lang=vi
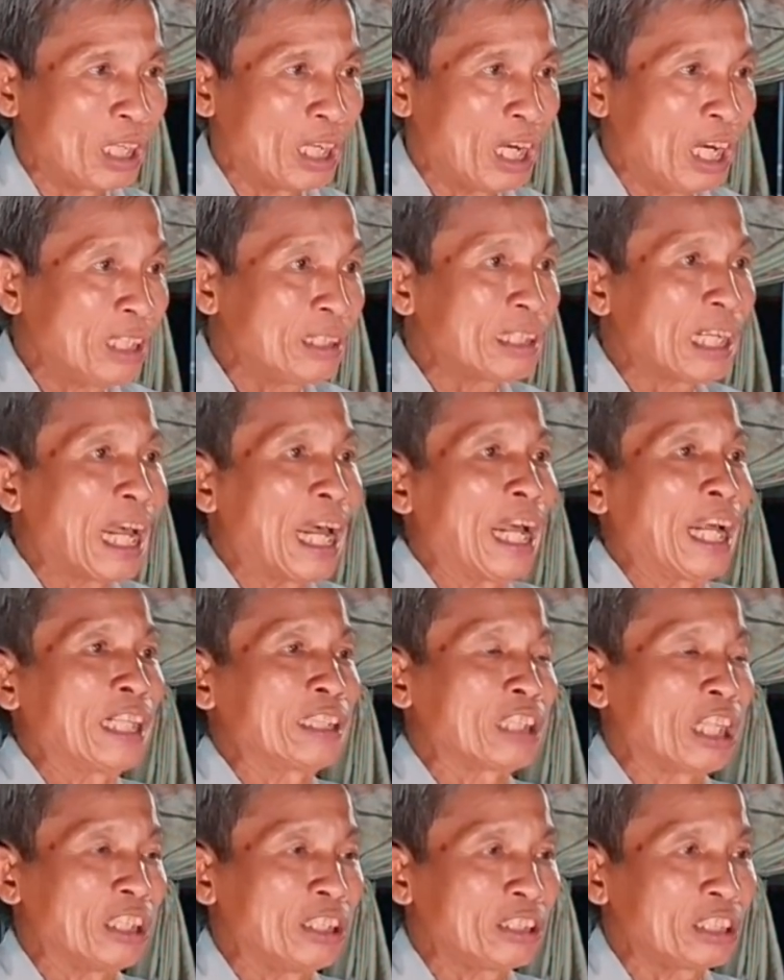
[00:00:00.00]
ít ai
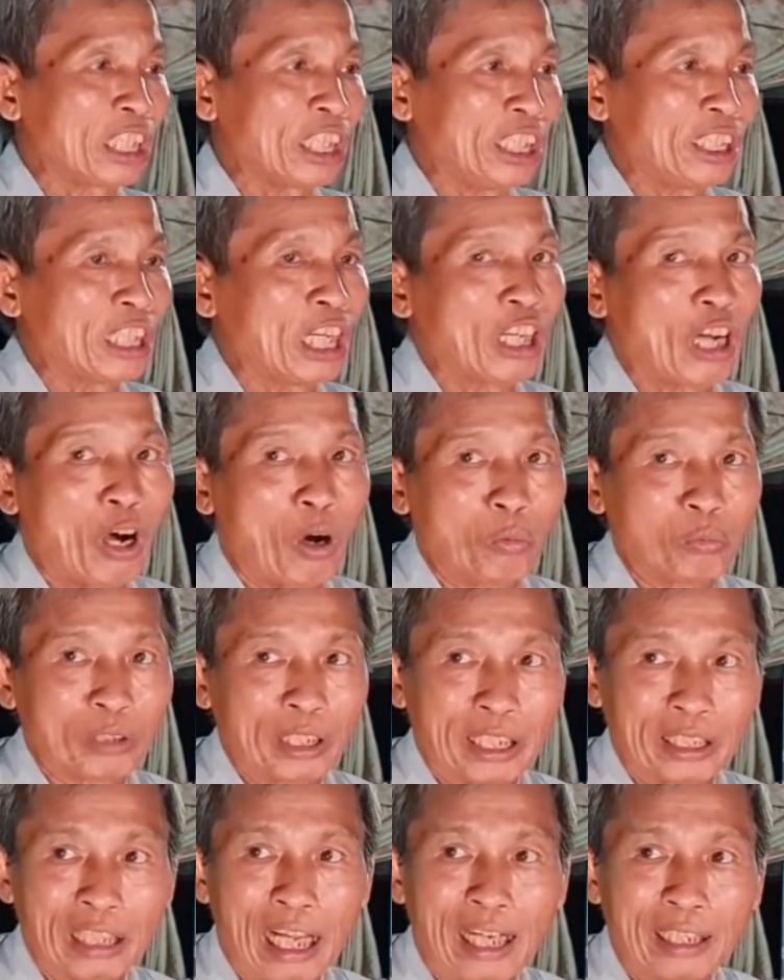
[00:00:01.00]
tỉnh trí để hồn
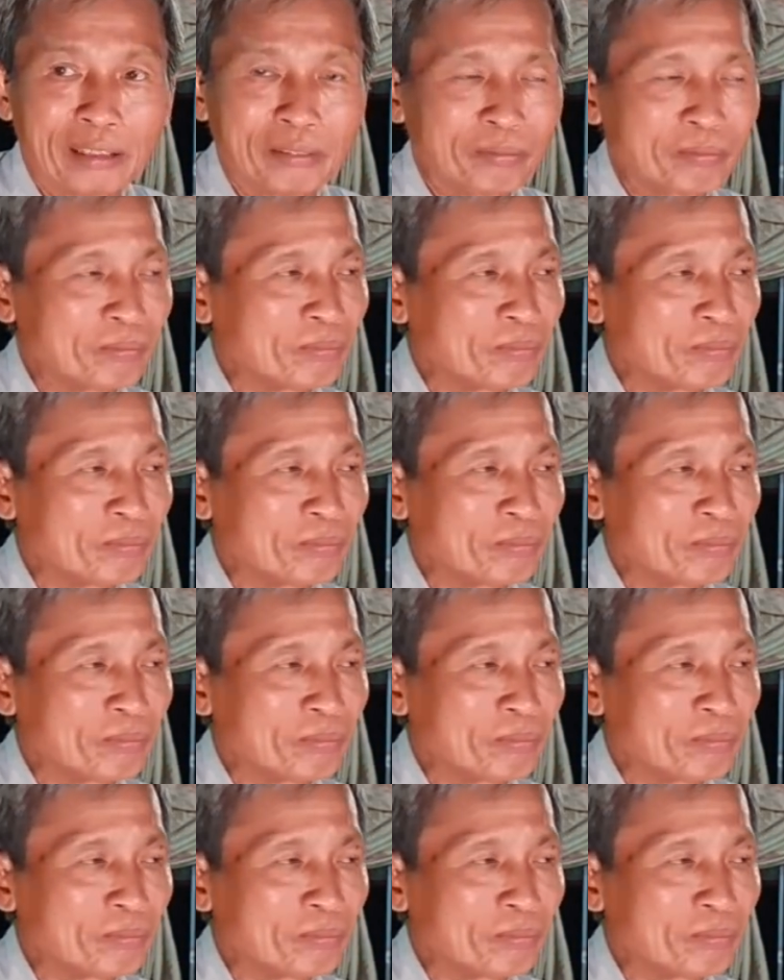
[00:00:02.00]
lìa thân